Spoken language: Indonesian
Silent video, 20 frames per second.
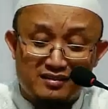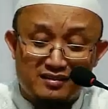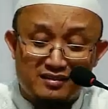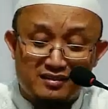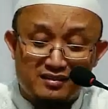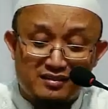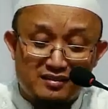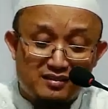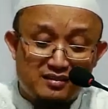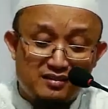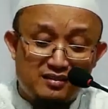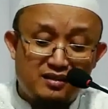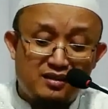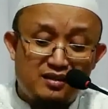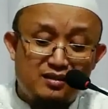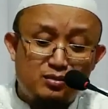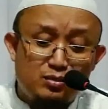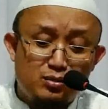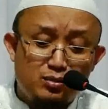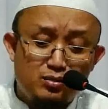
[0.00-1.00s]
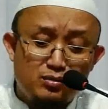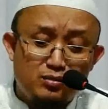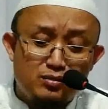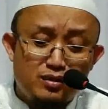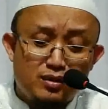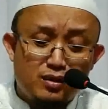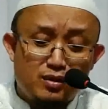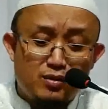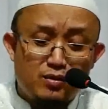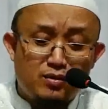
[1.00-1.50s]
Yaitu
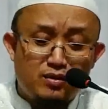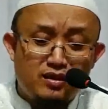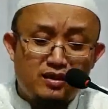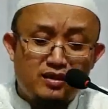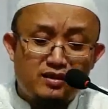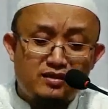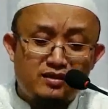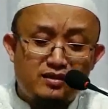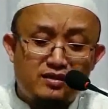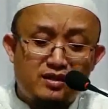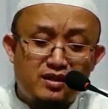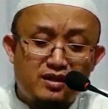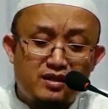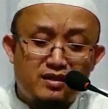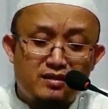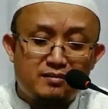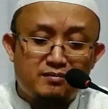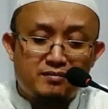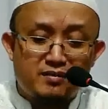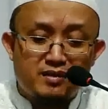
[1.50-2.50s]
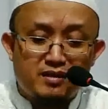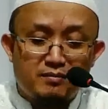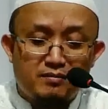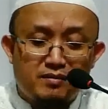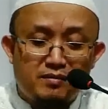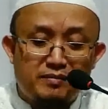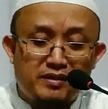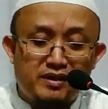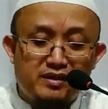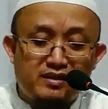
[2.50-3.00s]
orang yang tidak
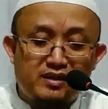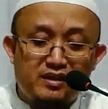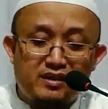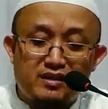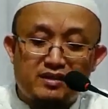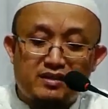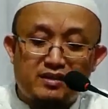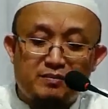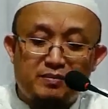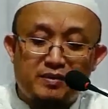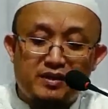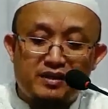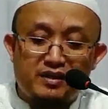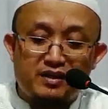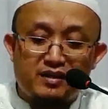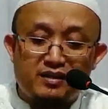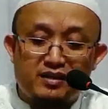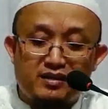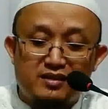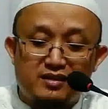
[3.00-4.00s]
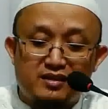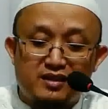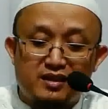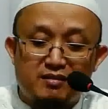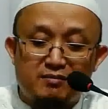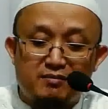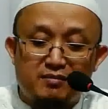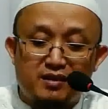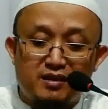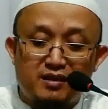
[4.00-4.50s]
memerintahkan kebaikan dan tidak
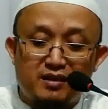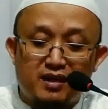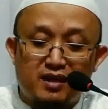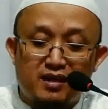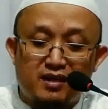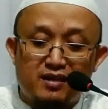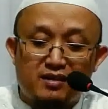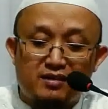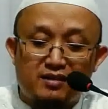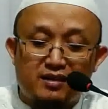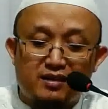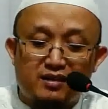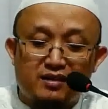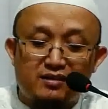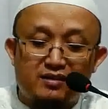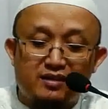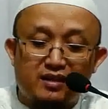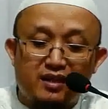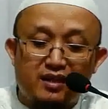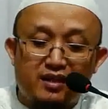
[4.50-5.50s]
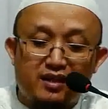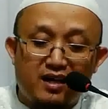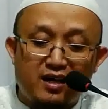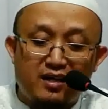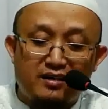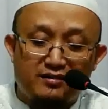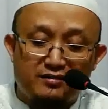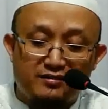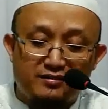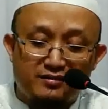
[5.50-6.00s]
melarang dari kejelekan.
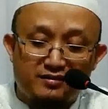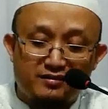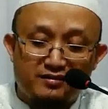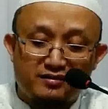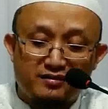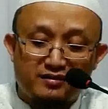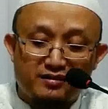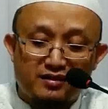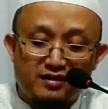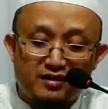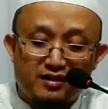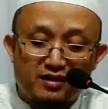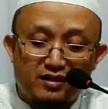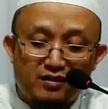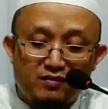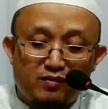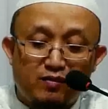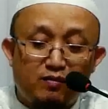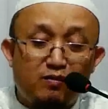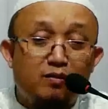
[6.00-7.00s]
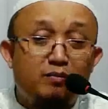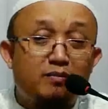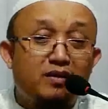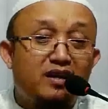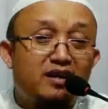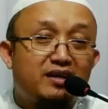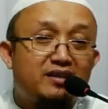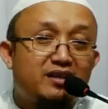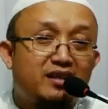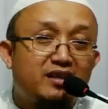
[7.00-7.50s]
Bahwa
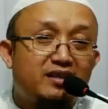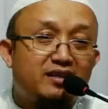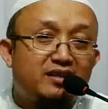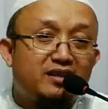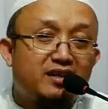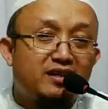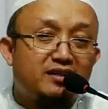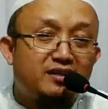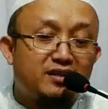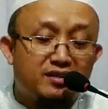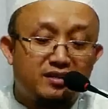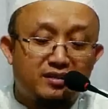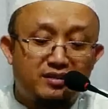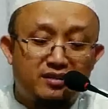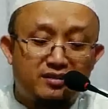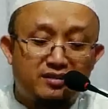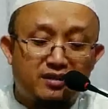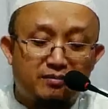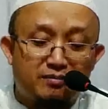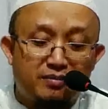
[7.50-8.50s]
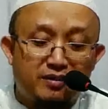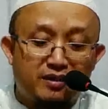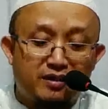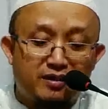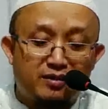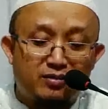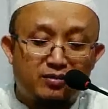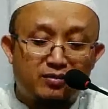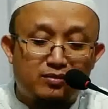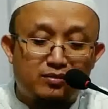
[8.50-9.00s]
ma'adhalika ada di samping
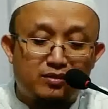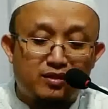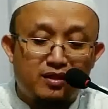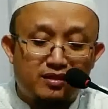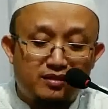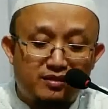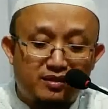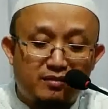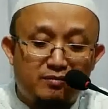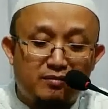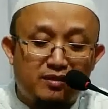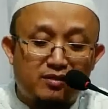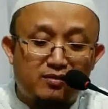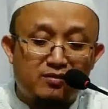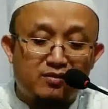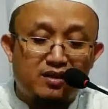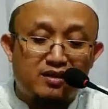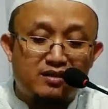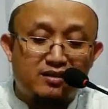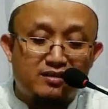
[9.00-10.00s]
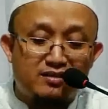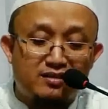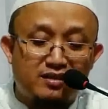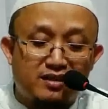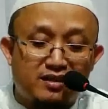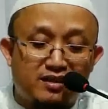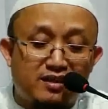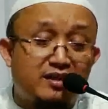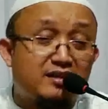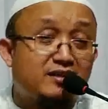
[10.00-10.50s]
itu dia melakukan
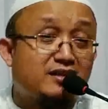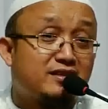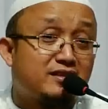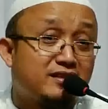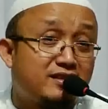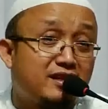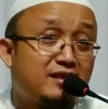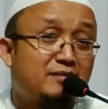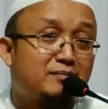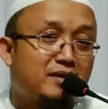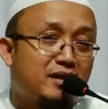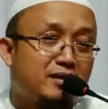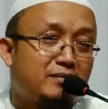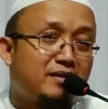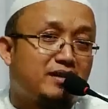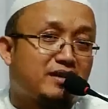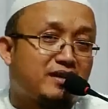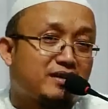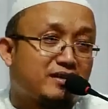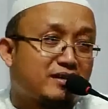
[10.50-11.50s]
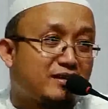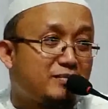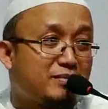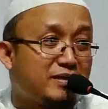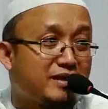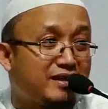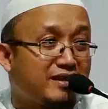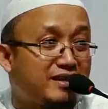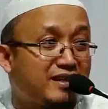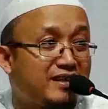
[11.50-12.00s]
kejelekan dan tidak mengamalkan
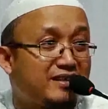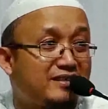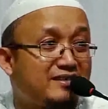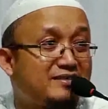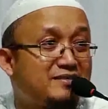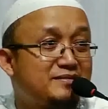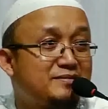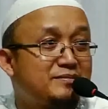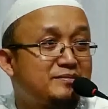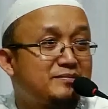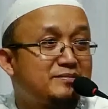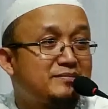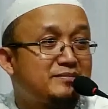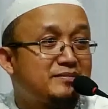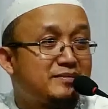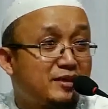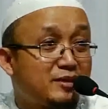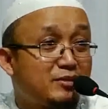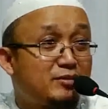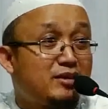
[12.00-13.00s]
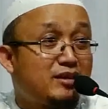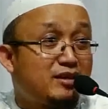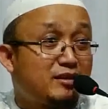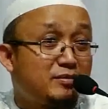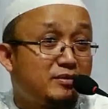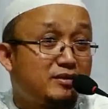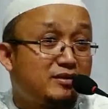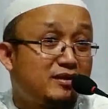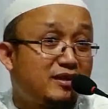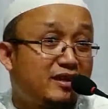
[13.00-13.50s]
kebaikan. Itu yang lebih
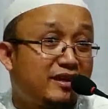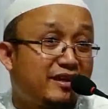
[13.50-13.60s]
jelek.